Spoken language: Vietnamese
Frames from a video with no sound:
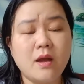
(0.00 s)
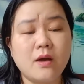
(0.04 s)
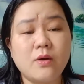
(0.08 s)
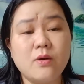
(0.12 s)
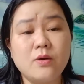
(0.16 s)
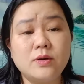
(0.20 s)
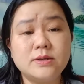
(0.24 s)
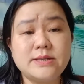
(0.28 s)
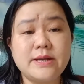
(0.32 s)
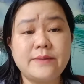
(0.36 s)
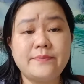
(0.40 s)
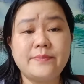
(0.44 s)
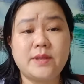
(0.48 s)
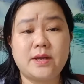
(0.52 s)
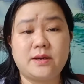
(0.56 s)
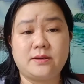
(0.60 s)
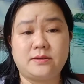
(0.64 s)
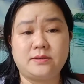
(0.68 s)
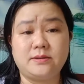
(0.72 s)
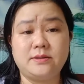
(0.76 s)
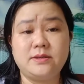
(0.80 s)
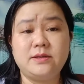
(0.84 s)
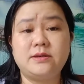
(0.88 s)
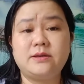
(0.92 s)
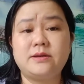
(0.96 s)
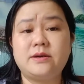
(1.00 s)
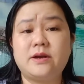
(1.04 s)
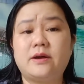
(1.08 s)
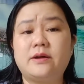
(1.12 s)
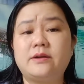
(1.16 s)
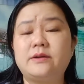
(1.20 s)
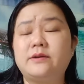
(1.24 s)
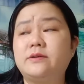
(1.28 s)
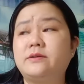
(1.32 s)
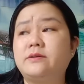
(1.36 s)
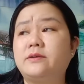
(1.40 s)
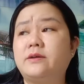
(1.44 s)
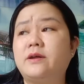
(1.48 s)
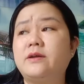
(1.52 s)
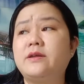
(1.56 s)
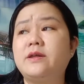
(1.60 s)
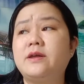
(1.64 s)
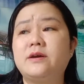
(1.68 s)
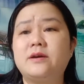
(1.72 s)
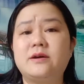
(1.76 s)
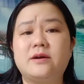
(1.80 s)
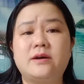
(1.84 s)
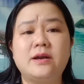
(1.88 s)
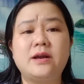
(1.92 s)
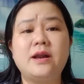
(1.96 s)
cô xem thử như nó nó
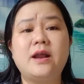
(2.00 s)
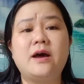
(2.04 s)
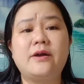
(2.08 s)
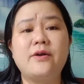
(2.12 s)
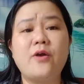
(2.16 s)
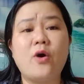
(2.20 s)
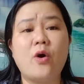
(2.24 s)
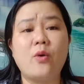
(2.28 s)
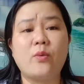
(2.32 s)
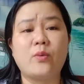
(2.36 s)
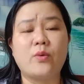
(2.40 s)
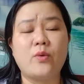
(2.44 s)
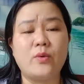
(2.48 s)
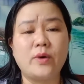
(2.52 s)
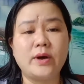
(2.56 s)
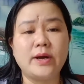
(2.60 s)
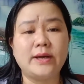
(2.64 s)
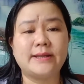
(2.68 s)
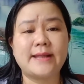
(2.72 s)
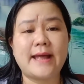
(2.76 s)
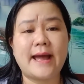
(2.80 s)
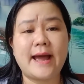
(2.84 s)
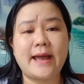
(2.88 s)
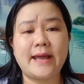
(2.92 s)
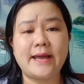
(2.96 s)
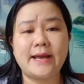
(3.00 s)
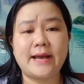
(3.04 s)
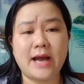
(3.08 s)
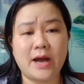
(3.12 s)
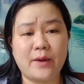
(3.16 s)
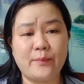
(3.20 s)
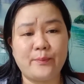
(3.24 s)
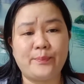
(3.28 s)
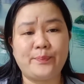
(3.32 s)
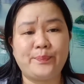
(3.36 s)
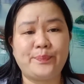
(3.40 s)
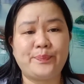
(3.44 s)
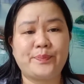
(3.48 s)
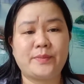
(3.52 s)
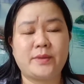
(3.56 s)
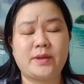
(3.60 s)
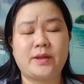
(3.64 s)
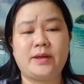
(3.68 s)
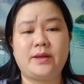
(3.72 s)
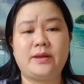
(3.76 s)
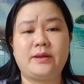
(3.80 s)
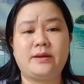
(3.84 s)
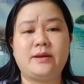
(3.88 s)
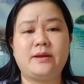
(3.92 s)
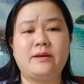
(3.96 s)
như cái lời đồn của người ta hay không
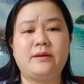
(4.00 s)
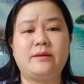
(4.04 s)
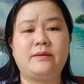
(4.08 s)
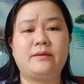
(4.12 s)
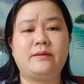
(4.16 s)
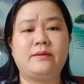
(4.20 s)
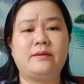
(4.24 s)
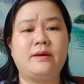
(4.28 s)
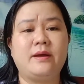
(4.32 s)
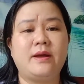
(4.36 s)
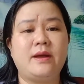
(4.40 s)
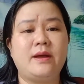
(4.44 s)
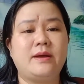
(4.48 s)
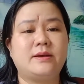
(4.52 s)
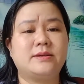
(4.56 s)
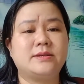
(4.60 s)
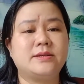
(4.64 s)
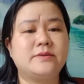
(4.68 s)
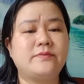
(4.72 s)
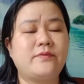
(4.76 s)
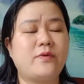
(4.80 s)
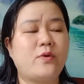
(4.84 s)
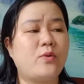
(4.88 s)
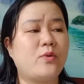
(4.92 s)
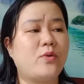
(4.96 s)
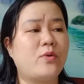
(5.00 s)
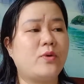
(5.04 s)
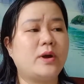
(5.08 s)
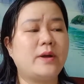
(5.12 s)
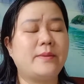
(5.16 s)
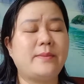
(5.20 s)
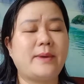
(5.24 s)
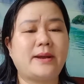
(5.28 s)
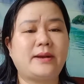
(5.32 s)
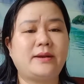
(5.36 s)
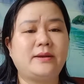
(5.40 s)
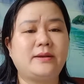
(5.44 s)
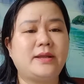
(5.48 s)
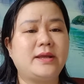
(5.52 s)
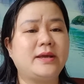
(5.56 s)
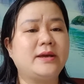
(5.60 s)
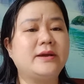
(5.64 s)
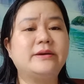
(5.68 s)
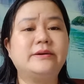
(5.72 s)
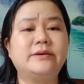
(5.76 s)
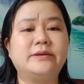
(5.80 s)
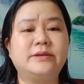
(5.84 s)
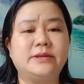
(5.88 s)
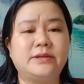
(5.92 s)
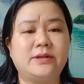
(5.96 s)
thì cái, sư phụ của kim anh chỉ
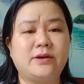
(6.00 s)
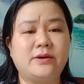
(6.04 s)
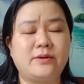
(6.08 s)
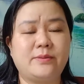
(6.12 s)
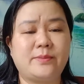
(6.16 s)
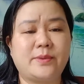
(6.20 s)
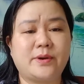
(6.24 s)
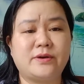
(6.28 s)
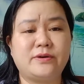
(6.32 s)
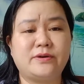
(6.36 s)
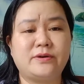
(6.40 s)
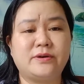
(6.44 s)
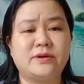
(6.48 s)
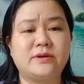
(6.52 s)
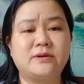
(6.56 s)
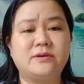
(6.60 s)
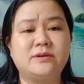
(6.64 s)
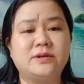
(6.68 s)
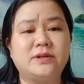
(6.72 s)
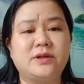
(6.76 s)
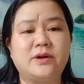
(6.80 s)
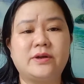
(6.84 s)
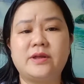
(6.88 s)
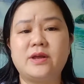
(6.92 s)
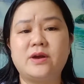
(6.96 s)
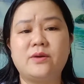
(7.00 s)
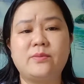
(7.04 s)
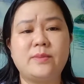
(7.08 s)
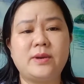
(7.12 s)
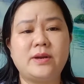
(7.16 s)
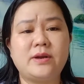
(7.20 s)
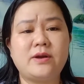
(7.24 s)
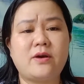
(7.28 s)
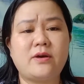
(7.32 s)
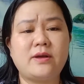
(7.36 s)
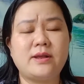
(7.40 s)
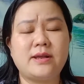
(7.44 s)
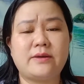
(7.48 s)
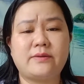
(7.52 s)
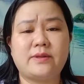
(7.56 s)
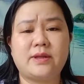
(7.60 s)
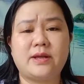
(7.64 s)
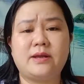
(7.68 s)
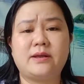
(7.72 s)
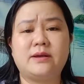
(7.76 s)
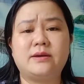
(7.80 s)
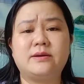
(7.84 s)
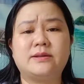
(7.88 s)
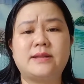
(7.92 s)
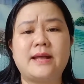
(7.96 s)
cười thôi mọi người cười thôi chứ không biết nói sao
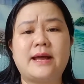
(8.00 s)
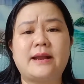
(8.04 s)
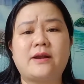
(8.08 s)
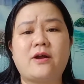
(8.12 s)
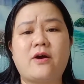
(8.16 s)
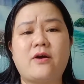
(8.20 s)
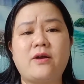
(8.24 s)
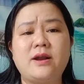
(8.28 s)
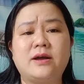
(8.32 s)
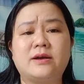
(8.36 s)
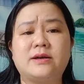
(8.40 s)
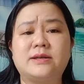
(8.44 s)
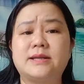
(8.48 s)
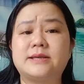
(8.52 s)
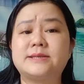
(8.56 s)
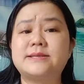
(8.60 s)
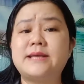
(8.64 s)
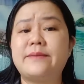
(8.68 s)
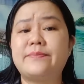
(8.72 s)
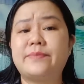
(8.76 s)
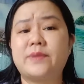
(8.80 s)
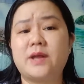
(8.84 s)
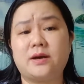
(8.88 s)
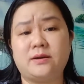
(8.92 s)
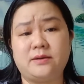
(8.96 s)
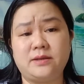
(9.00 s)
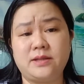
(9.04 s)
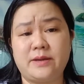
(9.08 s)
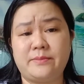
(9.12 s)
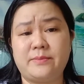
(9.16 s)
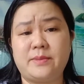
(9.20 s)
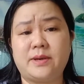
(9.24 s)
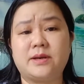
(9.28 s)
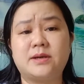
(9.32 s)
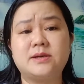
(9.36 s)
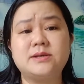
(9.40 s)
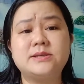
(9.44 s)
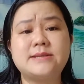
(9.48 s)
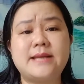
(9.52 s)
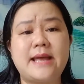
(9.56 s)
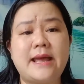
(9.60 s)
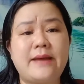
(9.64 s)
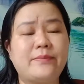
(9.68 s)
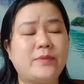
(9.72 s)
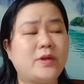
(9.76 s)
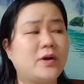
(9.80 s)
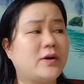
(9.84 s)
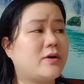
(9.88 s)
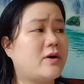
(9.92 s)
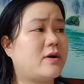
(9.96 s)
thì người ta nói là người ta xem thử thì mình cứ
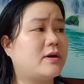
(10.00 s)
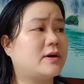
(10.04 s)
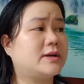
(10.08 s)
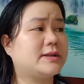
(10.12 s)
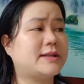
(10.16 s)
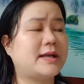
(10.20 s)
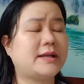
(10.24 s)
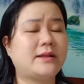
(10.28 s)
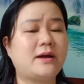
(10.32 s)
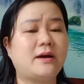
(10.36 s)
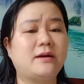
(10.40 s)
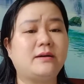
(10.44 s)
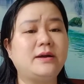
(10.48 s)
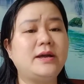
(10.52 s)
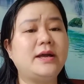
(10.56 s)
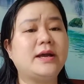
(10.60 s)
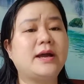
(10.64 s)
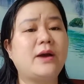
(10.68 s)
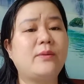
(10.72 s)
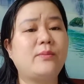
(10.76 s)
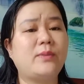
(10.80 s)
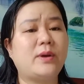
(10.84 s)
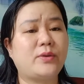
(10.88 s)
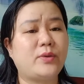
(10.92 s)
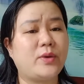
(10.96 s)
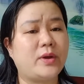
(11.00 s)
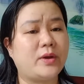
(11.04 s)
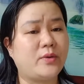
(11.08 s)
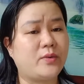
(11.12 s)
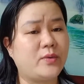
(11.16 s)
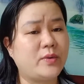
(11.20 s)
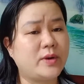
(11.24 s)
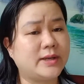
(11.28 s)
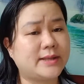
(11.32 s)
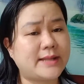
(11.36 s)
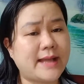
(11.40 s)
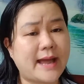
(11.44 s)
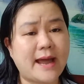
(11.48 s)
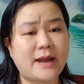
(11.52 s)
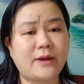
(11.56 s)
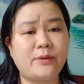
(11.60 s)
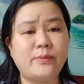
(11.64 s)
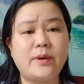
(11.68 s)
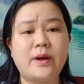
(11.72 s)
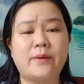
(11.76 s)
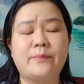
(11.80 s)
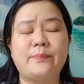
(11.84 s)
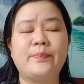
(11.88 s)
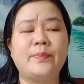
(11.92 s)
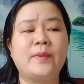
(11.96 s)
xem thôi còn người ta thử hay không là chuyện của người ta đúng
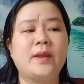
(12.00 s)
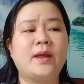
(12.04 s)
không